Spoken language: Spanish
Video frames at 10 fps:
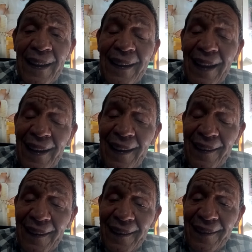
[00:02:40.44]
que
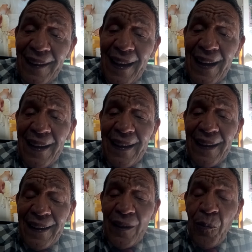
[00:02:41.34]
les
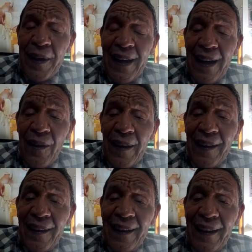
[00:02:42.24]
sean reubicadas,
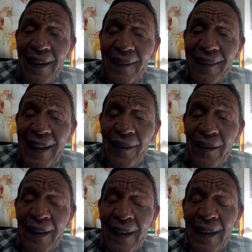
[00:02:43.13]
que, les
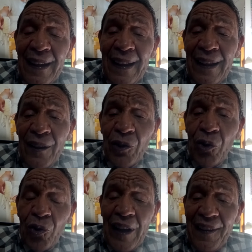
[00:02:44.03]
sean
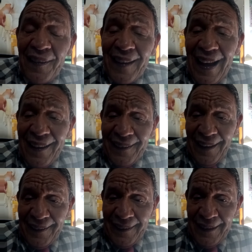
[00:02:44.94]
donadas
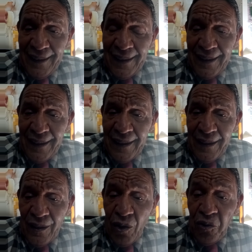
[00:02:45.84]
casas,
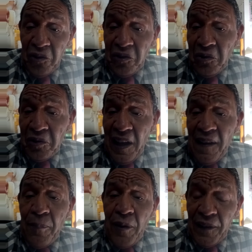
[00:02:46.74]
o no son
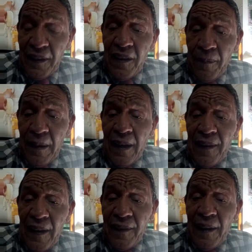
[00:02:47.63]
donadas, porque es el deber
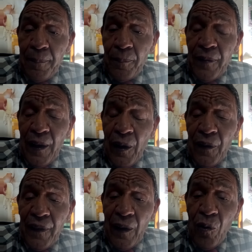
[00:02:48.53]

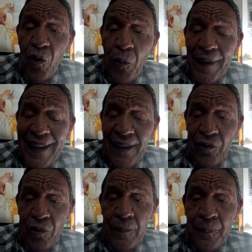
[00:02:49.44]
de, de un
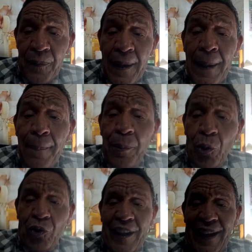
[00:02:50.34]
gobierno
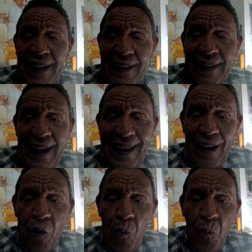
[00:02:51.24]
proteger a
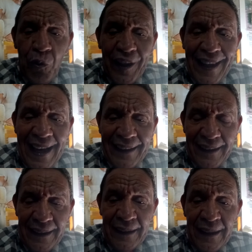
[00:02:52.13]
la
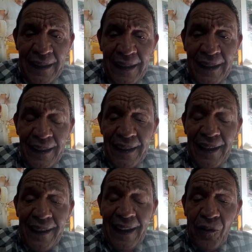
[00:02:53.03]
comunidad. Y
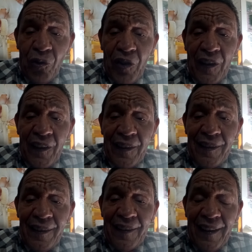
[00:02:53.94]
en casos de
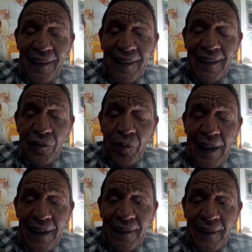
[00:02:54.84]
desastres
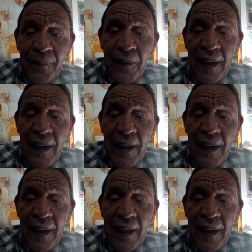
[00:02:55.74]
naturales,